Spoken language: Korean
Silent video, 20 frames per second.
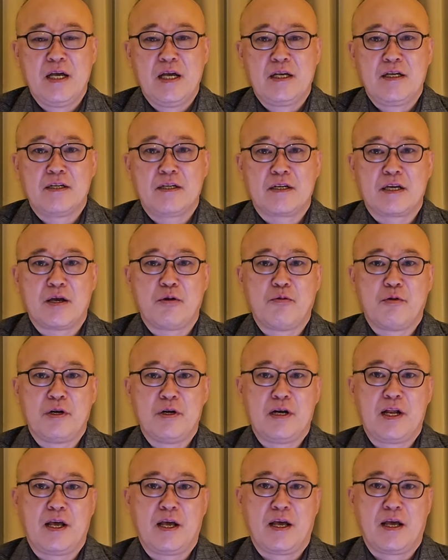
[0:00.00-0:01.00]
이렇게
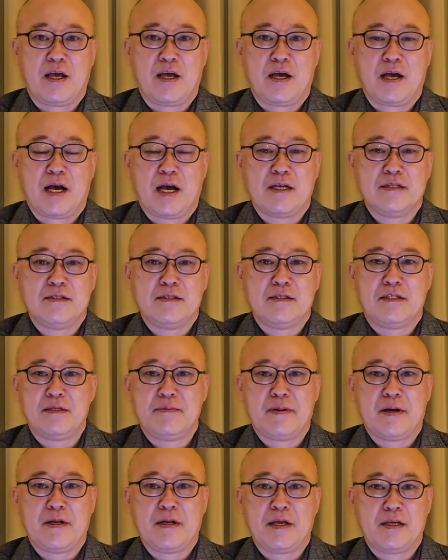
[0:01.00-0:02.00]
원래 한
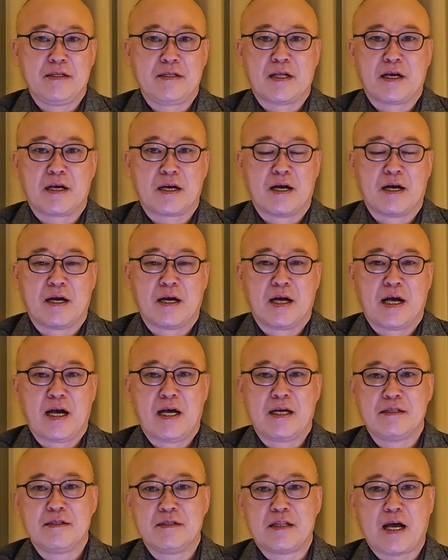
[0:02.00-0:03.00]
집안에 있다가
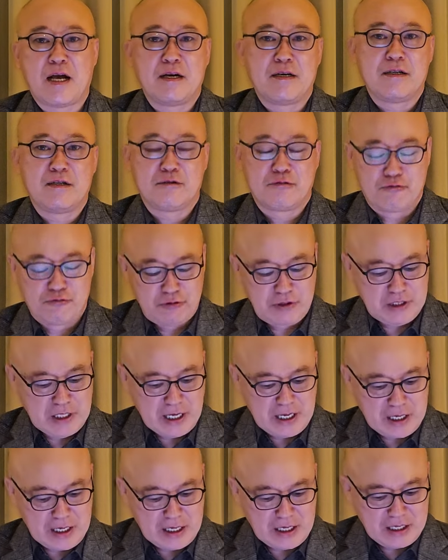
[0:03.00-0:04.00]
한 당을
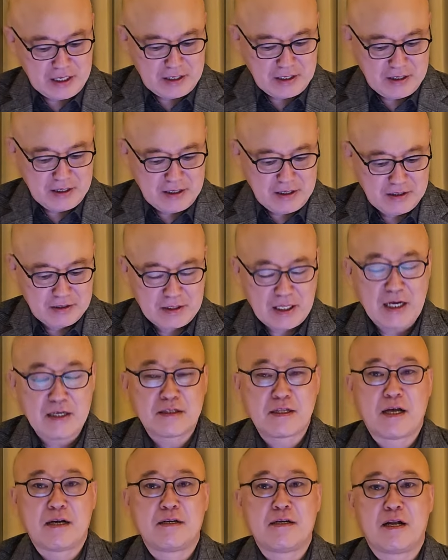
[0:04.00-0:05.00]
꾸리다가
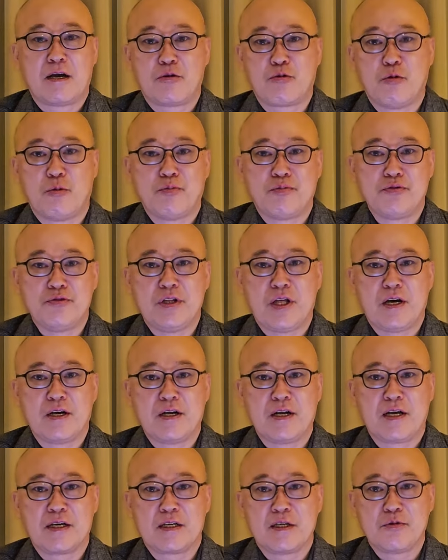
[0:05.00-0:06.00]
탈당을 하고
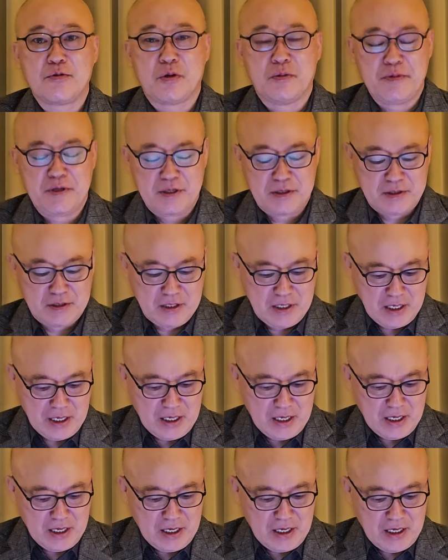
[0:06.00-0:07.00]
분당을 하게 되면
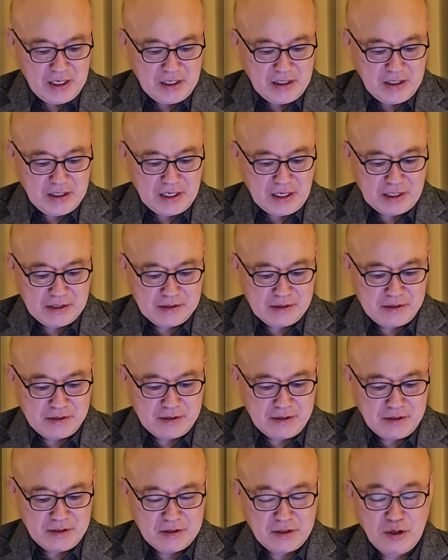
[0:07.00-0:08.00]
이
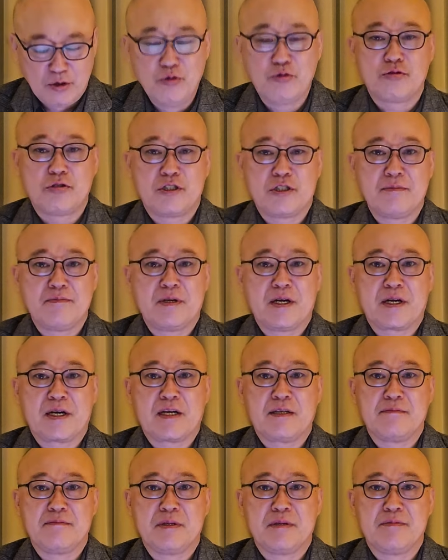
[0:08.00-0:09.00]
갈등이 더욱
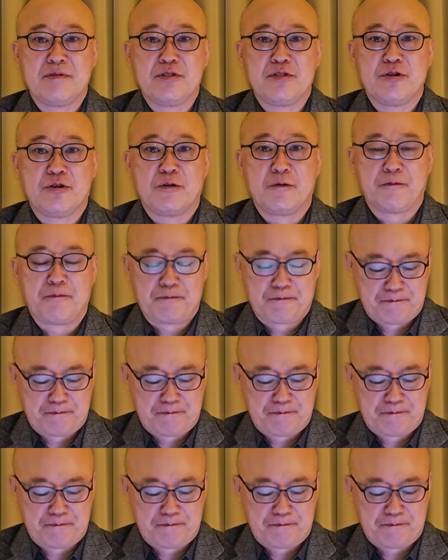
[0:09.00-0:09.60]
심각한 법이죠.